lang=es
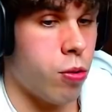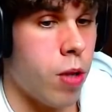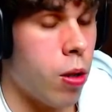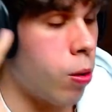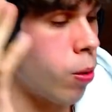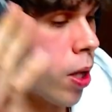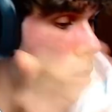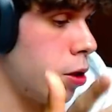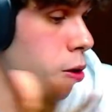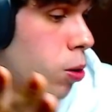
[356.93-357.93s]
Es una locura.
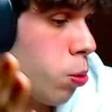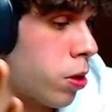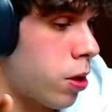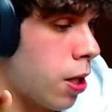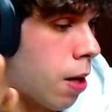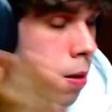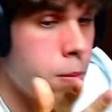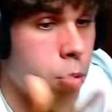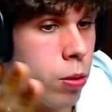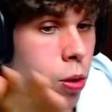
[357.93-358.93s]
Si yo estuviese ahora
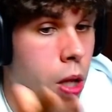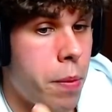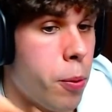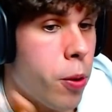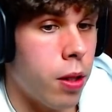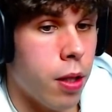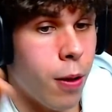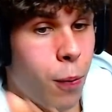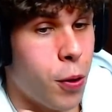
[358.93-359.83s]
mismo, toda mi monetización